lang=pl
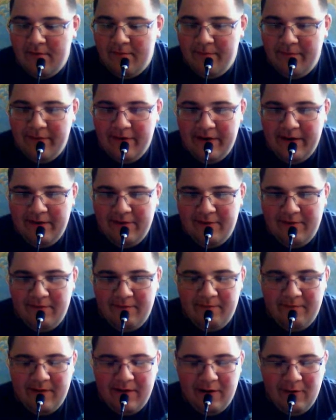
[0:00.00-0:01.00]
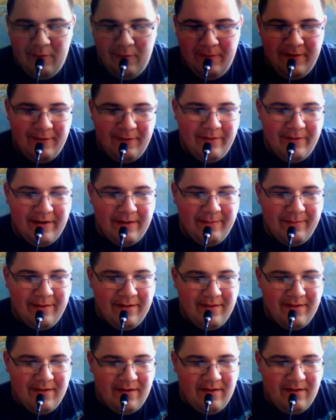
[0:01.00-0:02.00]
Bardzo mi miarę lubię taką
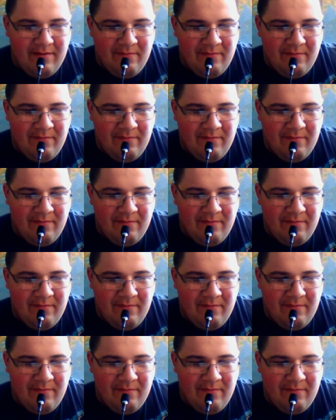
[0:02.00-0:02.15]
herbatę